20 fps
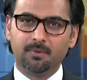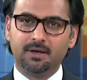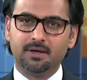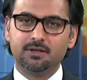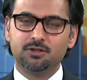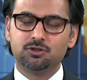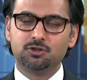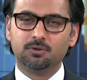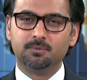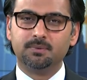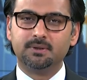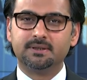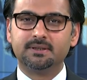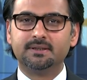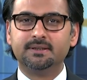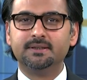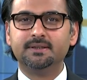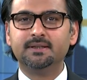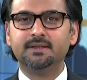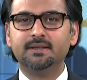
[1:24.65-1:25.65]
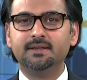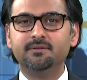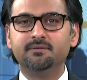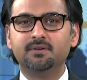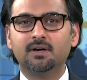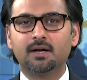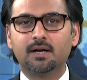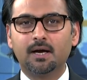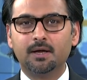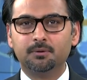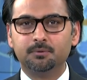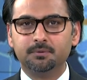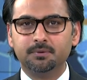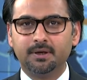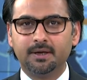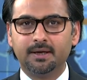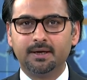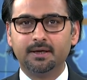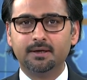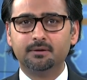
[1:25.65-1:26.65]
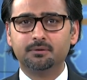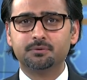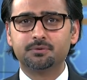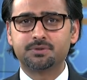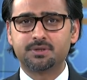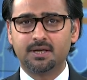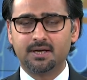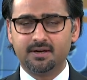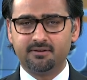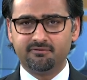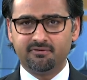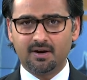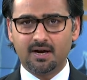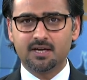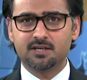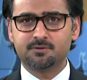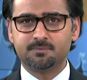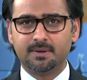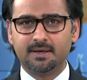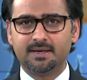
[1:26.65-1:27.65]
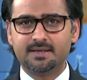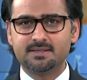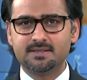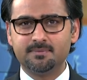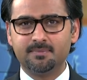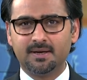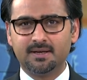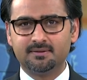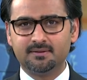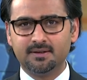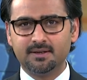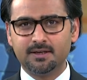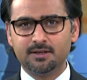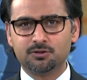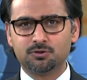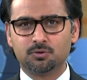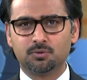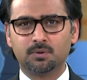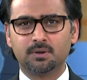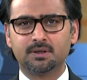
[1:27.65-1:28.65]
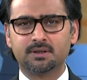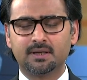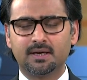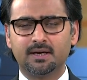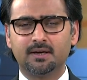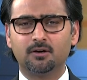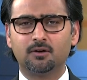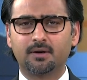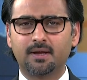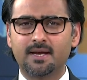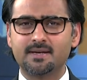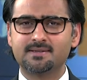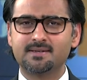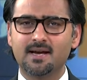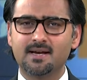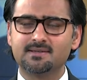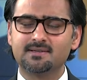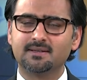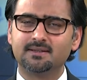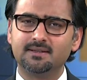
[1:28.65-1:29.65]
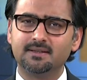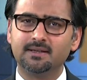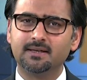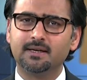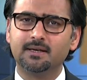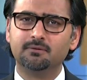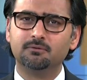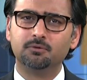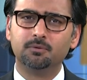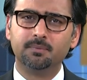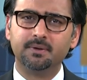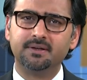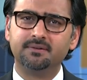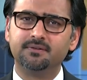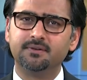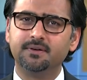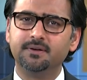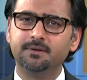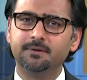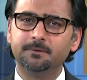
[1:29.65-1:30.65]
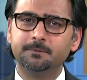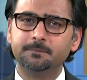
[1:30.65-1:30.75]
में जो मेटर्निटी लीव का कानून है उसके नफाज में किसी बेहतरी की ज़रूरत है और कैसे आ सकती है वो बेहतरी